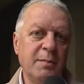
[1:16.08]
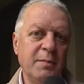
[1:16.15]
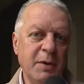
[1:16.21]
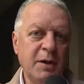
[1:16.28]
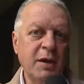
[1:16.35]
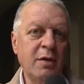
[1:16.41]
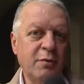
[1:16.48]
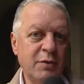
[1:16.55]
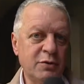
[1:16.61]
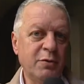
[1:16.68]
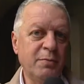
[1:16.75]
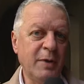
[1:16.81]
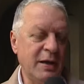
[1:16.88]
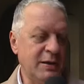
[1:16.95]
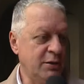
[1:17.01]
perché in questo
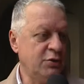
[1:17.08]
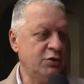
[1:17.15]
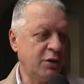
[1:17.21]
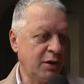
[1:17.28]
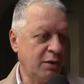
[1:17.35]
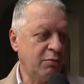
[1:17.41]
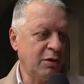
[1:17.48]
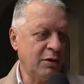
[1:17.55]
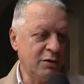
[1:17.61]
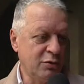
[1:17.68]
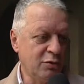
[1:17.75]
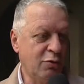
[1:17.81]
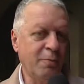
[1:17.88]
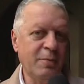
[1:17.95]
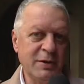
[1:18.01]
paese c'è una
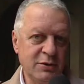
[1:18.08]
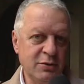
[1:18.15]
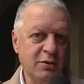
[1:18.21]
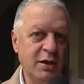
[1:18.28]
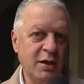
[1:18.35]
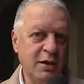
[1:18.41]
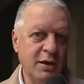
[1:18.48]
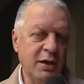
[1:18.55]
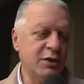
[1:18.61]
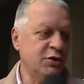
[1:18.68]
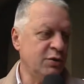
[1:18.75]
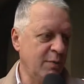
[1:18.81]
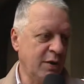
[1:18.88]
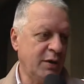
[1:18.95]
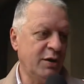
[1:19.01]
disoccupazione che
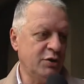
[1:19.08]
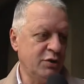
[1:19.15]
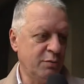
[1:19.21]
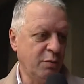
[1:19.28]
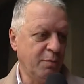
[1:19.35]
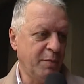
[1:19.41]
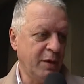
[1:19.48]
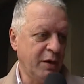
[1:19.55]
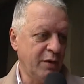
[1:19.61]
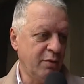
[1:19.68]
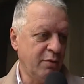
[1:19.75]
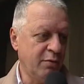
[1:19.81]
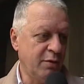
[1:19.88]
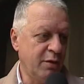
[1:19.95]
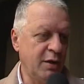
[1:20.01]
cresce ma cresce più per le
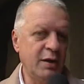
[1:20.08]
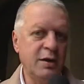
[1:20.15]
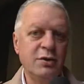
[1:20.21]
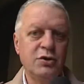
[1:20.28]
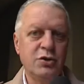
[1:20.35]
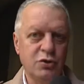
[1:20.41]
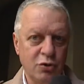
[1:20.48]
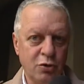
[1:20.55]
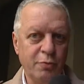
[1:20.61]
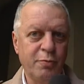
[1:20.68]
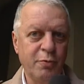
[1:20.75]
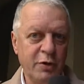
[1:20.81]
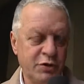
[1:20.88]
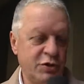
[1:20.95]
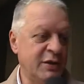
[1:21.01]
donne, ci sono
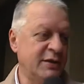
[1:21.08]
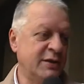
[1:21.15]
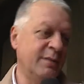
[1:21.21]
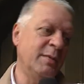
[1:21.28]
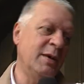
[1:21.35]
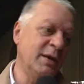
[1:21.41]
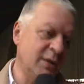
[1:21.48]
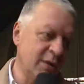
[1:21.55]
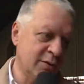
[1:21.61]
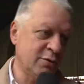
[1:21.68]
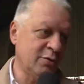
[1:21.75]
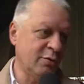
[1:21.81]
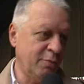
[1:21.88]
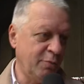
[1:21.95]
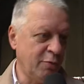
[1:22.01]
più licenziamenti,
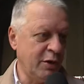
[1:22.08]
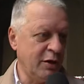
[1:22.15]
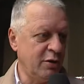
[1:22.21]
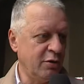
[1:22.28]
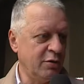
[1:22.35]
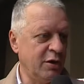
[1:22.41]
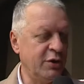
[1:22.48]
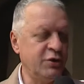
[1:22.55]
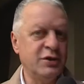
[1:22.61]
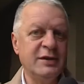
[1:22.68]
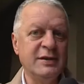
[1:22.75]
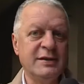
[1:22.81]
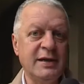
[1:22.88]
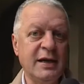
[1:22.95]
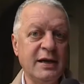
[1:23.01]
sono più le donne
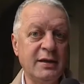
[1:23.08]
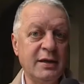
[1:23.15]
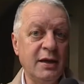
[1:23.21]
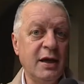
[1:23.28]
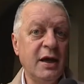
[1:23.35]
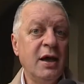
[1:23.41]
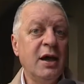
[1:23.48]
licenziate,